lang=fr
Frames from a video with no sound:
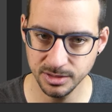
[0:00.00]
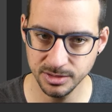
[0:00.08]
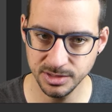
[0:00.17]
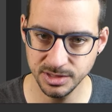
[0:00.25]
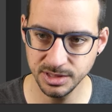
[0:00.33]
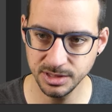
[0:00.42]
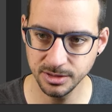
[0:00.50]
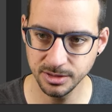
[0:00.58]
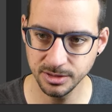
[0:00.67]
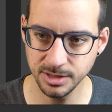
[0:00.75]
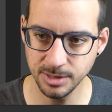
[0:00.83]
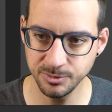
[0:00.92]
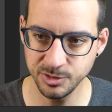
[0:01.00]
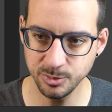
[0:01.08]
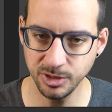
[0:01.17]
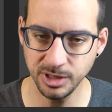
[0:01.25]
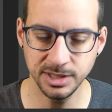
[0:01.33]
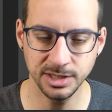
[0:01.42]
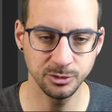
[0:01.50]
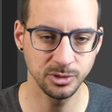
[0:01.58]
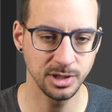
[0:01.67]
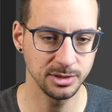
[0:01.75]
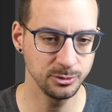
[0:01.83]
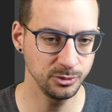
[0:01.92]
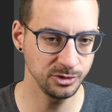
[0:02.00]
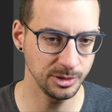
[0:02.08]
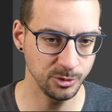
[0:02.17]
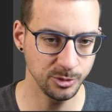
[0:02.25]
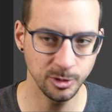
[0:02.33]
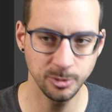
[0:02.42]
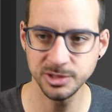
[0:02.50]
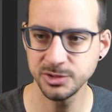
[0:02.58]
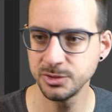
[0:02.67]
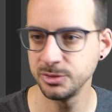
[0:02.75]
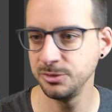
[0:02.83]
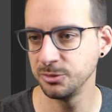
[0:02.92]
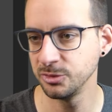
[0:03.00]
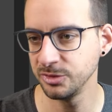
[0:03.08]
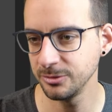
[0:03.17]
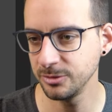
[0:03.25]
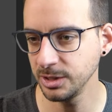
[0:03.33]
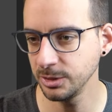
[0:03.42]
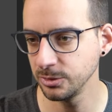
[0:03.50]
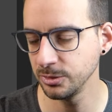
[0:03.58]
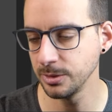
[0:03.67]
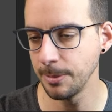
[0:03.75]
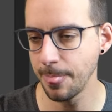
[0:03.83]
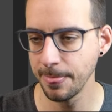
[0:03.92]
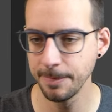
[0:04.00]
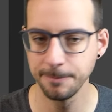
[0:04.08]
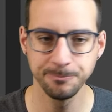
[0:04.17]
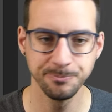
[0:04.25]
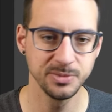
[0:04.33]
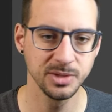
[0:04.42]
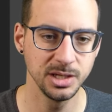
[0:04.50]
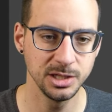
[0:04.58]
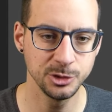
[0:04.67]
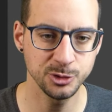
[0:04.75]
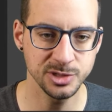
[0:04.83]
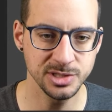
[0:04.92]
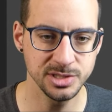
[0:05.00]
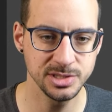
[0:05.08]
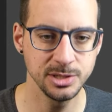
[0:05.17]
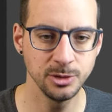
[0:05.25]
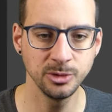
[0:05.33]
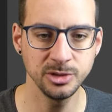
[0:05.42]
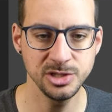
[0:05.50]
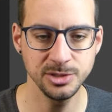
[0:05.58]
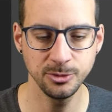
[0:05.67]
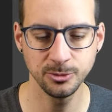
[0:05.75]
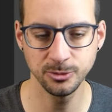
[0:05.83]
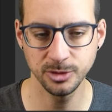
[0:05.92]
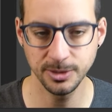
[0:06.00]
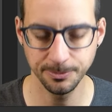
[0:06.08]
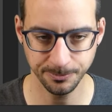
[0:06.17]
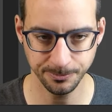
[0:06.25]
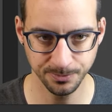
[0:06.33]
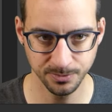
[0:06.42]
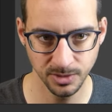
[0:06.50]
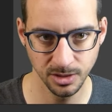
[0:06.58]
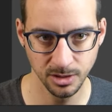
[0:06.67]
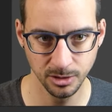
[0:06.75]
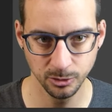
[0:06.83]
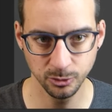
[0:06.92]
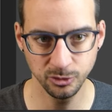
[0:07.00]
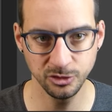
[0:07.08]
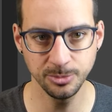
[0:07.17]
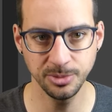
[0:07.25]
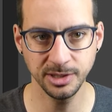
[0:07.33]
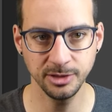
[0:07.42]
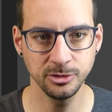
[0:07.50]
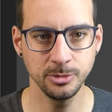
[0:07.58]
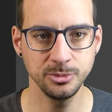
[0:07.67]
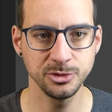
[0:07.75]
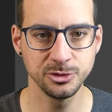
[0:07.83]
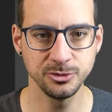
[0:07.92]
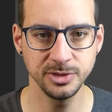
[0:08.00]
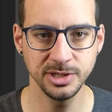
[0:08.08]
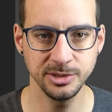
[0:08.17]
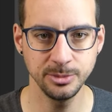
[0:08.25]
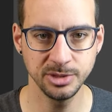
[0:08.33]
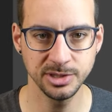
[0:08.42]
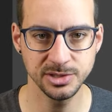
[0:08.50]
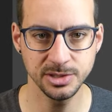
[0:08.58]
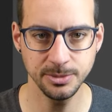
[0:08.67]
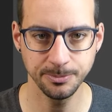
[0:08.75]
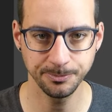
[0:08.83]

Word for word: c'est euh, un petit peu aléatoire. Tout simplement parce qu'il faut savoir que il choisit ici l'origine qu'on voit. Donc si par exemple je vais la déplacer,